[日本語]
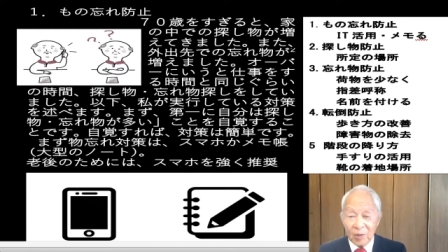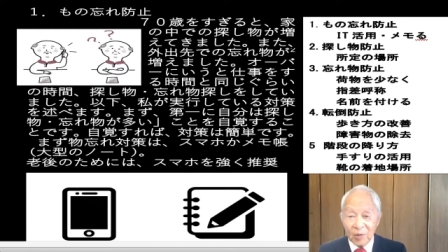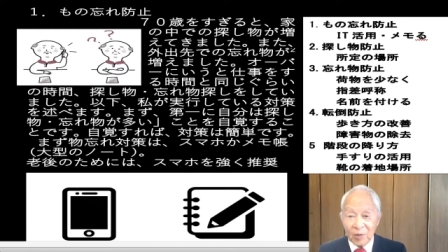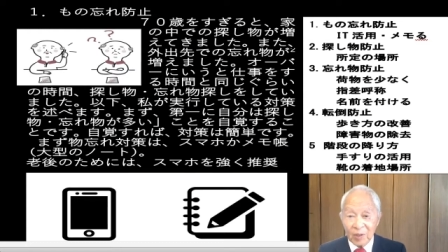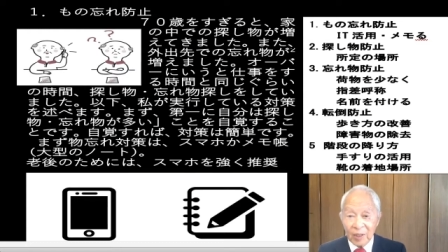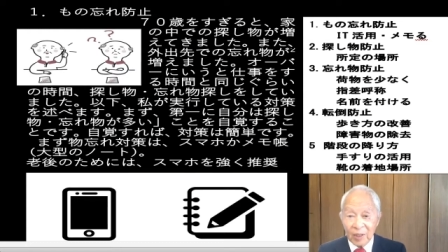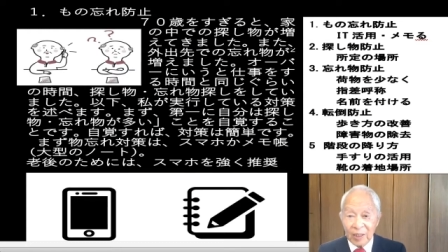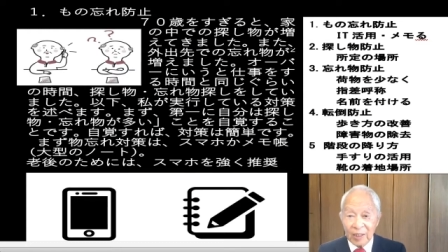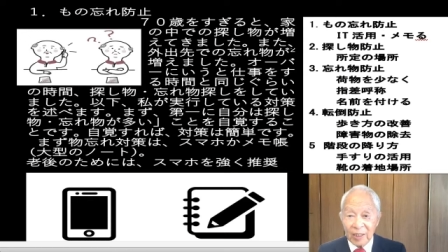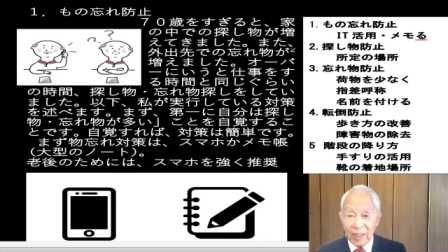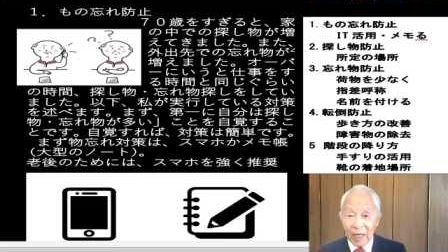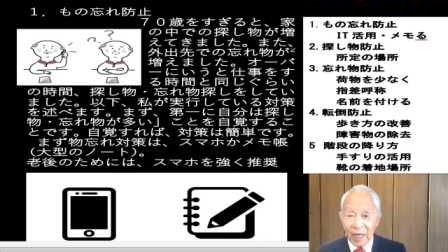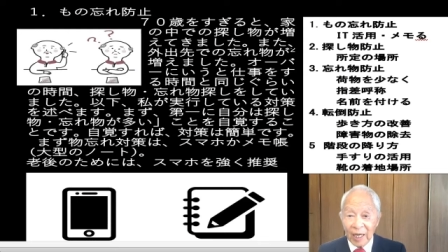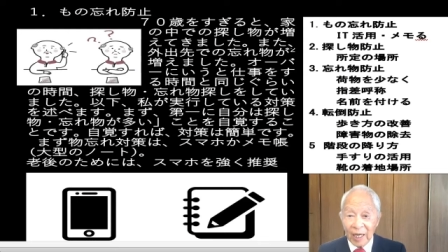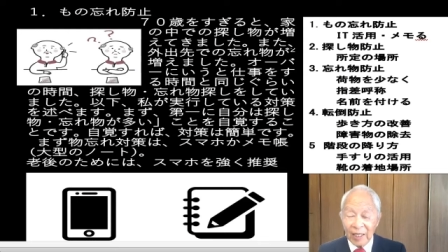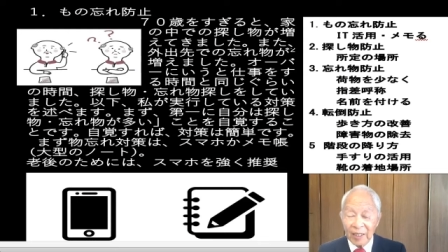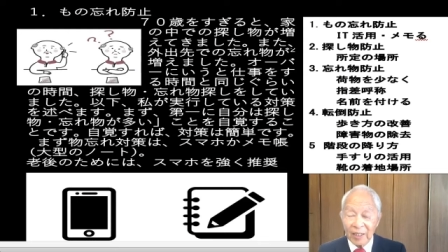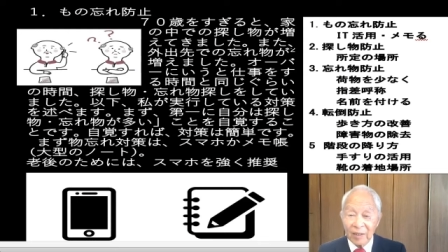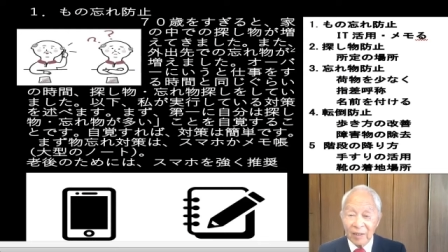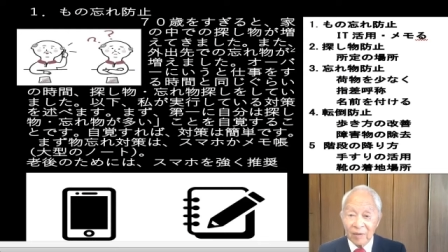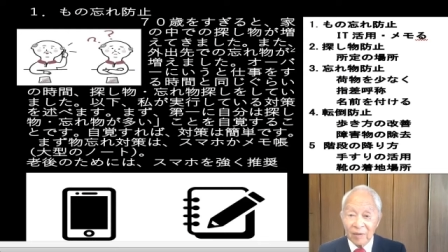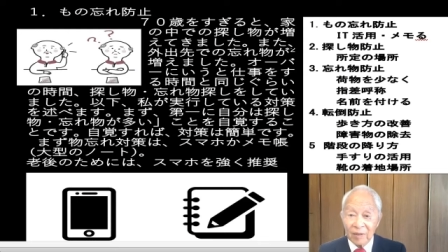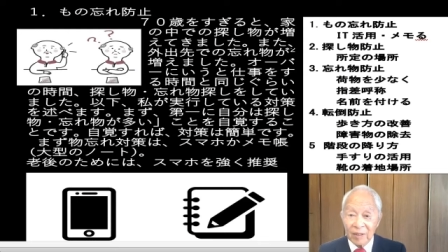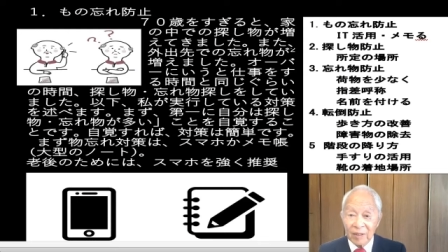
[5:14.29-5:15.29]
動的に
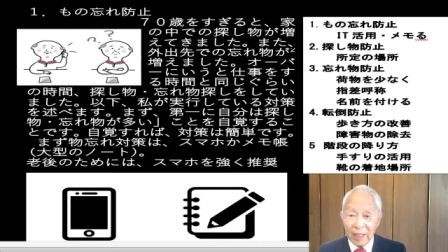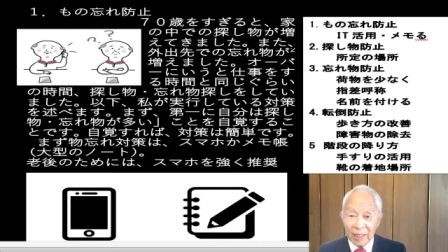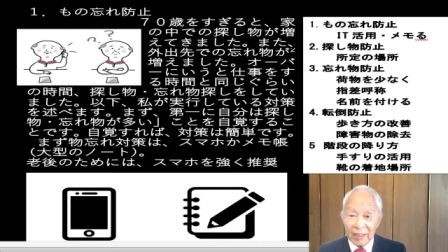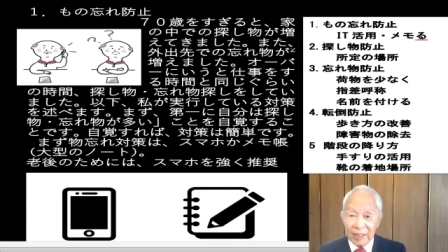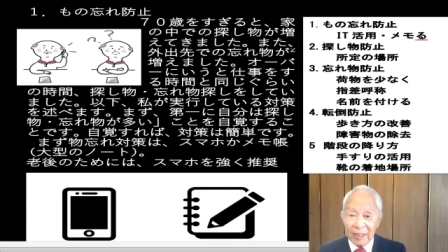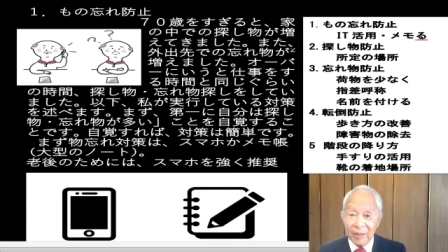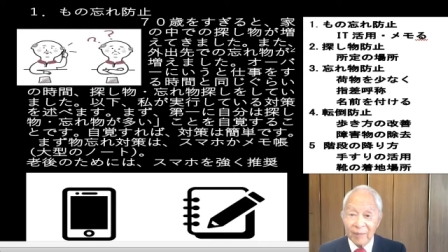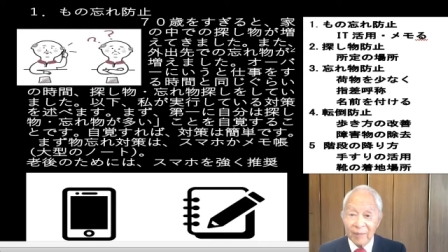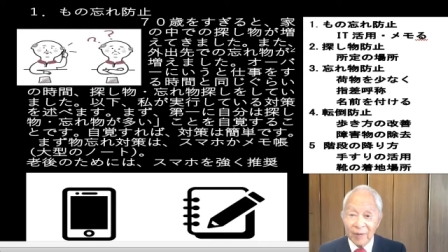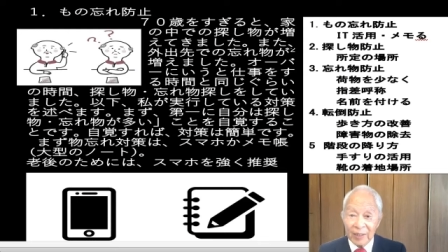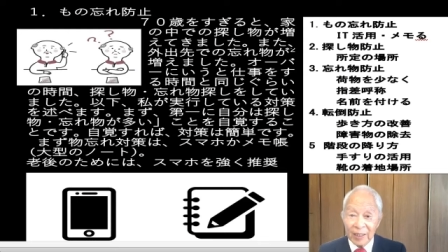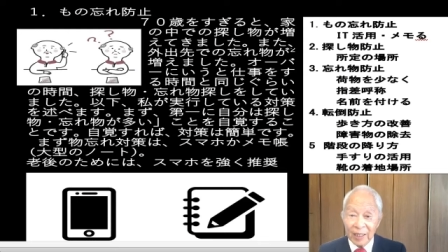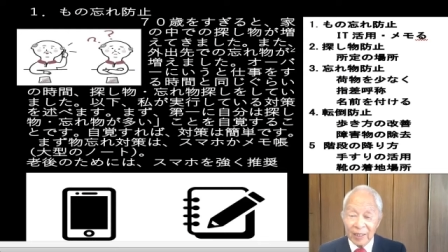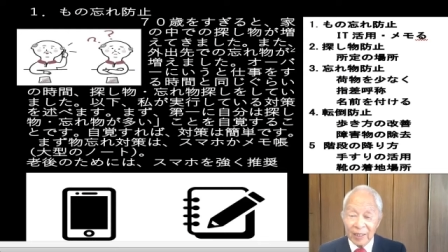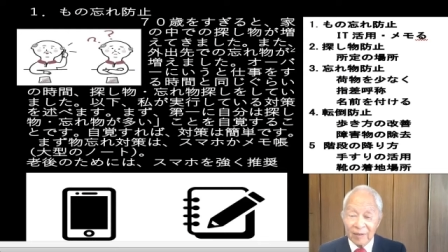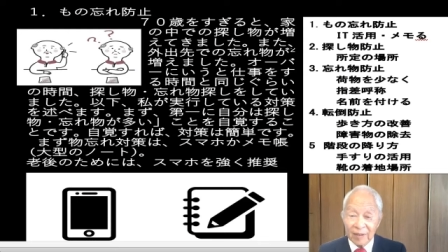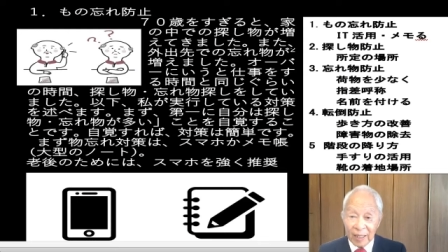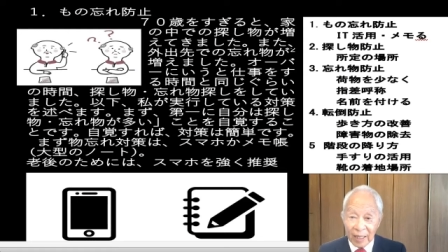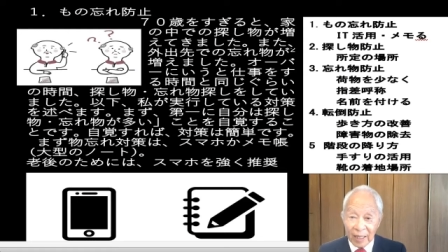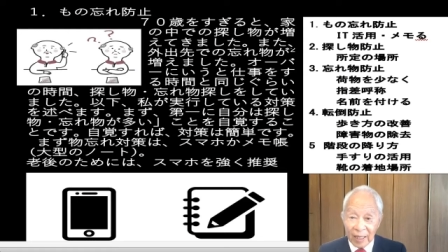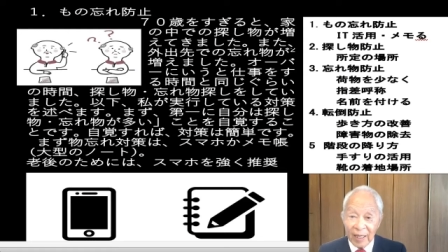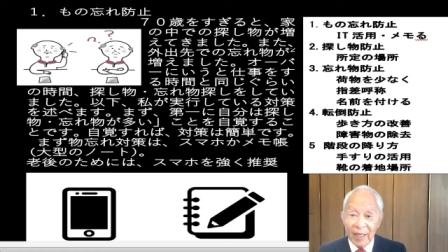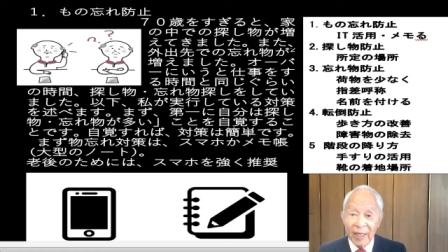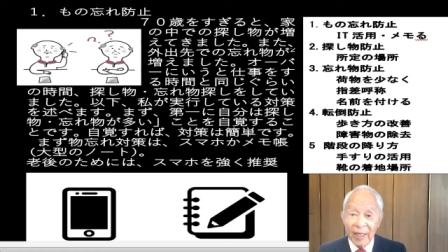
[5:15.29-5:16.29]
入るだけではなく
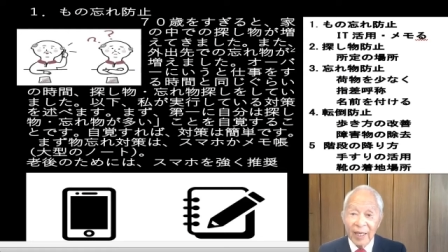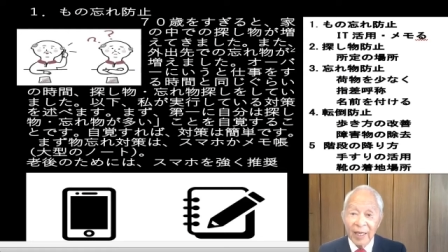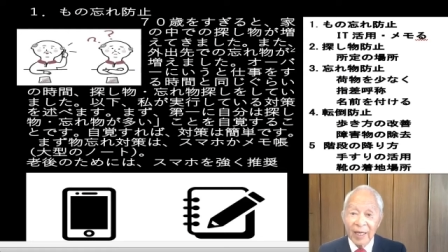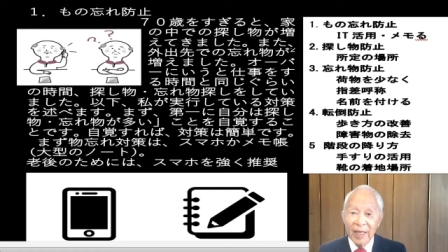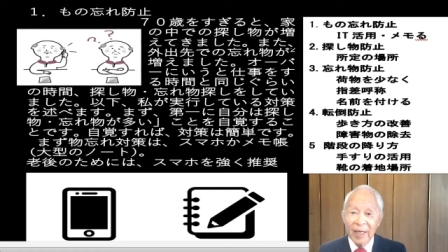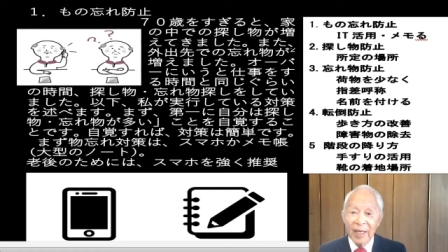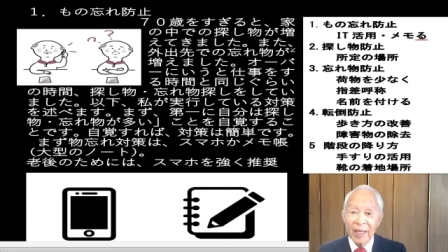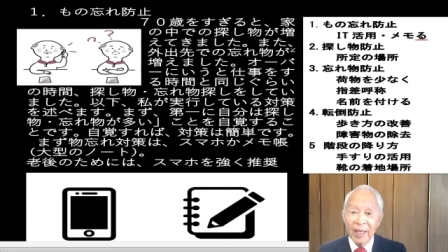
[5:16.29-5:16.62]
て、